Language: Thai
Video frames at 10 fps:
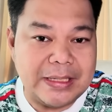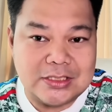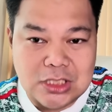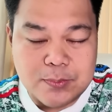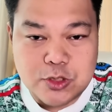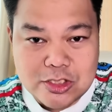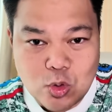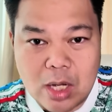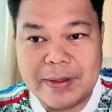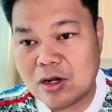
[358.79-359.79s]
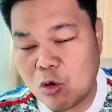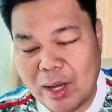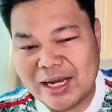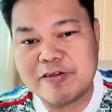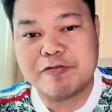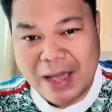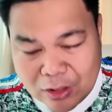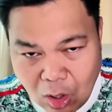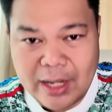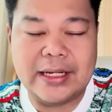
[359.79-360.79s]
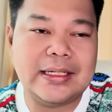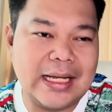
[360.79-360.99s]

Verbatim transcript: ปิดจ็อบสวยๆเป็นของขวัญให้แฟนๆหน่อย